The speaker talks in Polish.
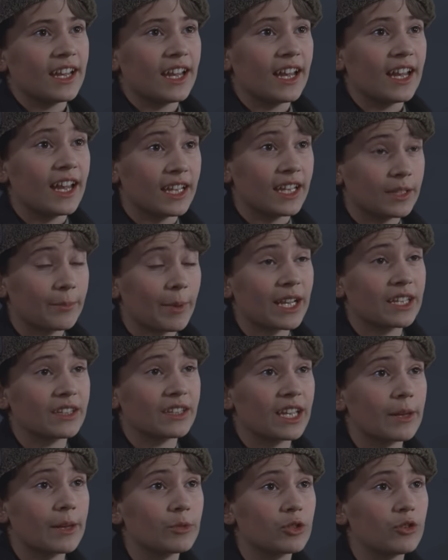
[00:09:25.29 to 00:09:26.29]

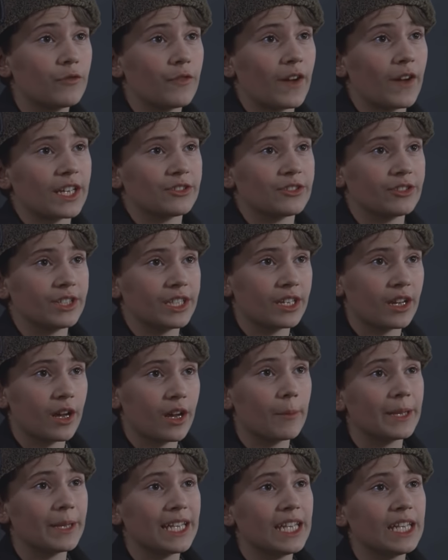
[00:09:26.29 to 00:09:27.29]
artystyczne. No
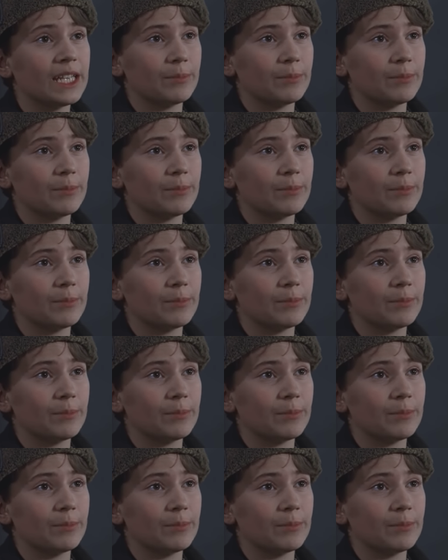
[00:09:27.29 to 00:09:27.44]
i mógłbym